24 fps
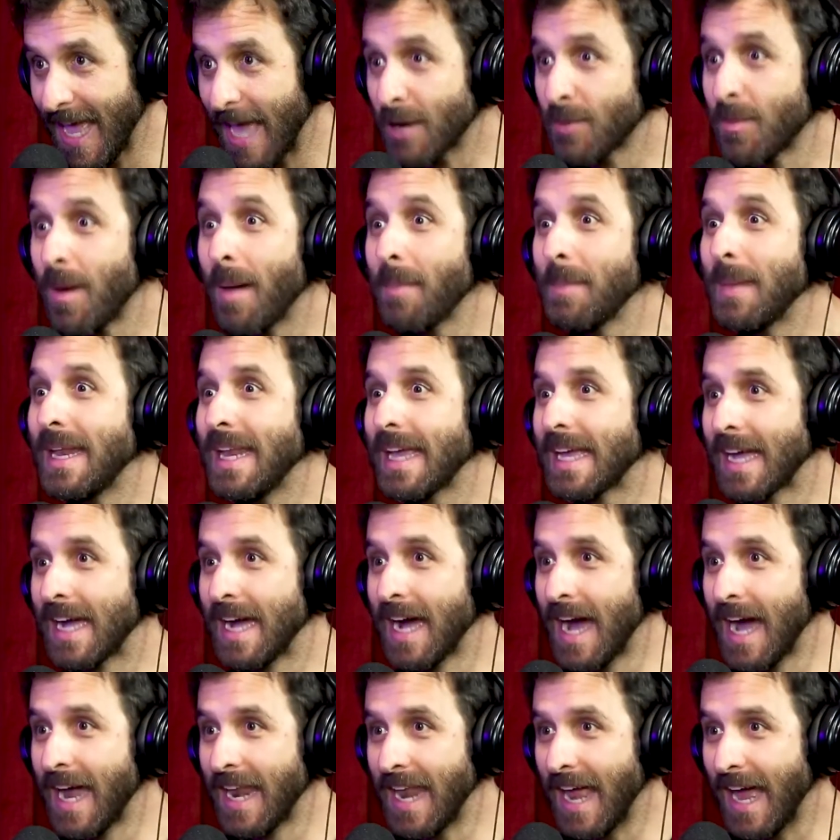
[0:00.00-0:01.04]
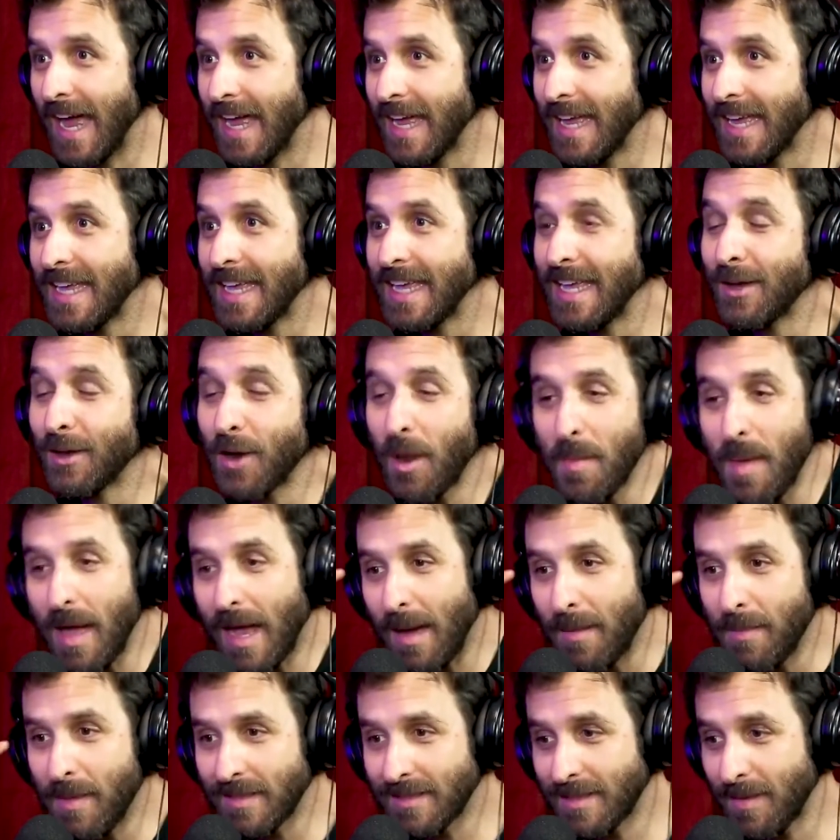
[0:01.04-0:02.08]
Era uma americana. E eu na
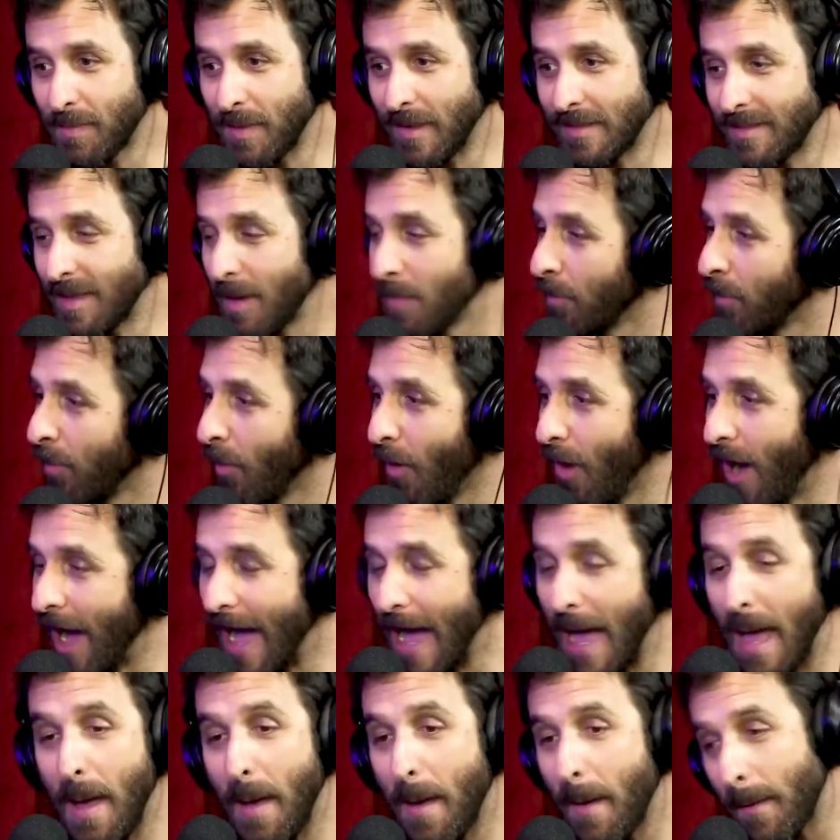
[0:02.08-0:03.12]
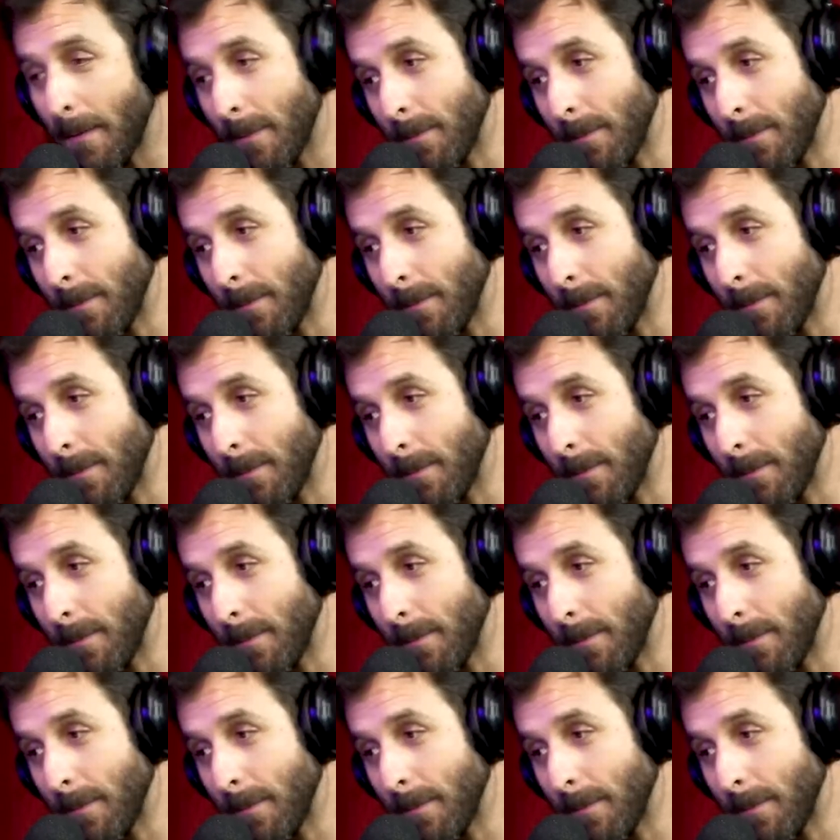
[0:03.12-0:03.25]
minha cabeça pensei, porra,